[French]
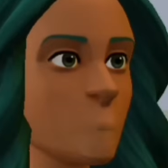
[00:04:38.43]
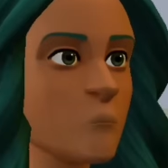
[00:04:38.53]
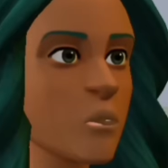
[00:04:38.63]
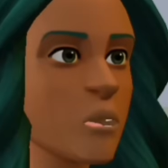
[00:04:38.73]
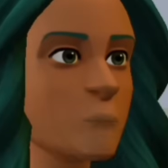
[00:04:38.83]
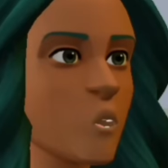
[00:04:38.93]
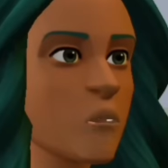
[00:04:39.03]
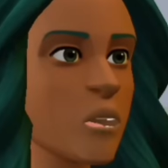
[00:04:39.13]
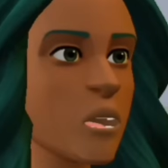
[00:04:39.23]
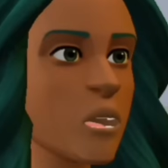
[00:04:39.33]
Va doucement
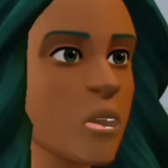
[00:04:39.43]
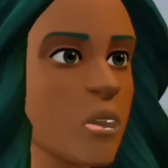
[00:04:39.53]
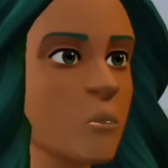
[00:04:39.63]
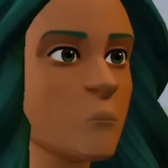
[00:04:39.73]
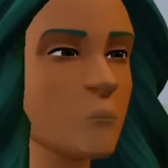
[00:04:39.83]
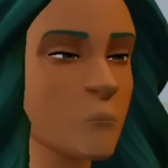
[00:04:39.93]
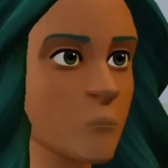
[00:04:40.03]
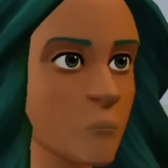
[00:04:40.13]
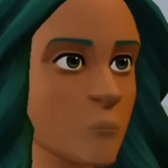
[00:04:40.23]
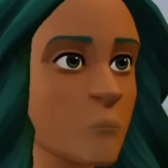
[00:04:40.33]
avec elle.
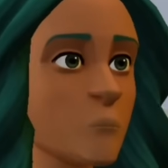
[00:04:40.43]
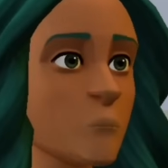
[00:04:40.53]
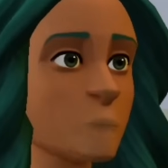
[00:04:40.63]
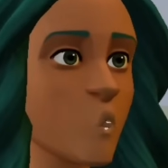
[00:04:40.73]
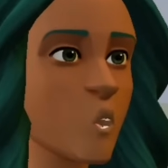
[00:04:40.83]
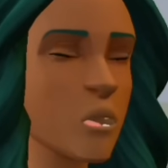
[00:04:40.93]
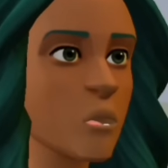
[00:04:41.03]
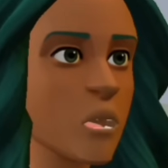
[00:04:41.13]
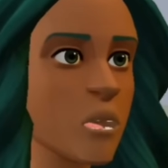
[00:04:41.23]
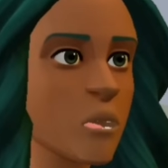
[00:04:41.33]

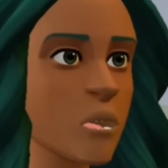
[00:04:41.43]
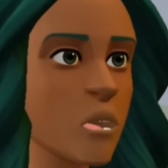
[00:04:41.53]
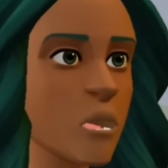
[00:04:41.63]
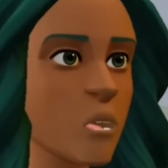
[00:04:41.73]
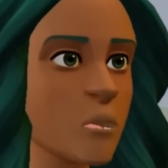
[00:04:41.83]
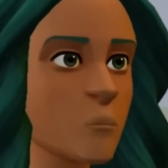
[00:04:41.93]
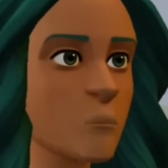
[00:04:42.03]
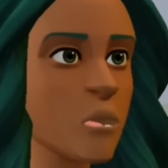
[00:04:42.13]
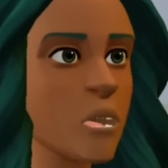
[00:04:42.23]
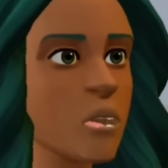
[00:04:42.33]
Montre-la que tu es sérieux,
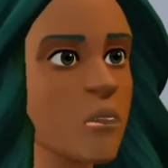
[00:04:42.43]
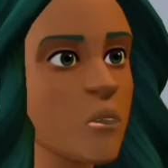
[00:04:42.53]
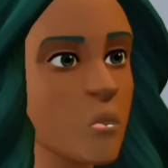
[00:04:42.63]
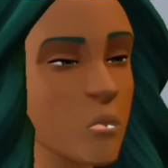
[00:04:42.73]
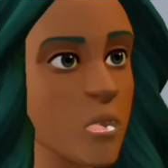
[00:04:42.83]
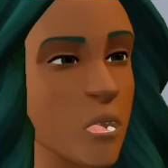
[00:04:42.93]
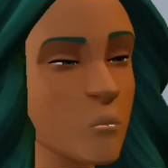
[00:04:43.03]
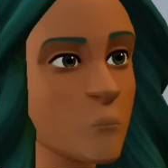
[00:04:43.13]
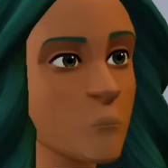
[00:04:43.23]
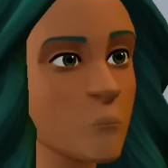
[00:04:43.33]
et que tu es fan
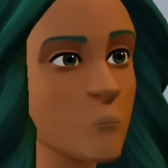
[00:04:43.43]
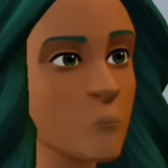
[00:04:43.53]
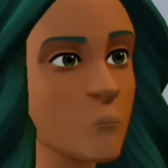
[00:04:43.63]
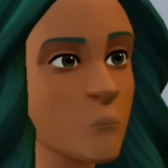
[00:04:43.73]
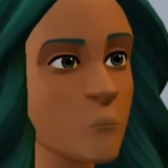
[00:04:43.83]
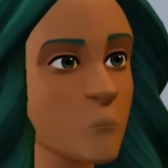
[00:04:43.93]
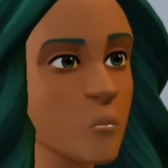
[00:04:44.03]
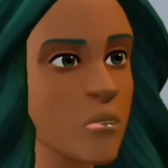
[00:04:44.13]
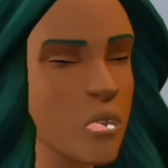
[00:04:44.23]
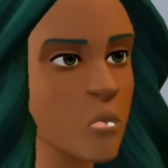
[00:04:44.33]
d'elle.
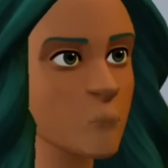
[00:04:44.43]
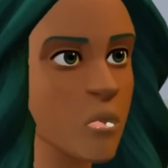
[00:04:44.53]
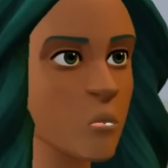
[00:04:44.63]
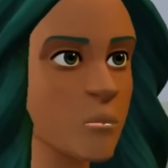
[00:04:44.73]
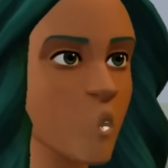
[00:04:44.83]
Tu verras pour la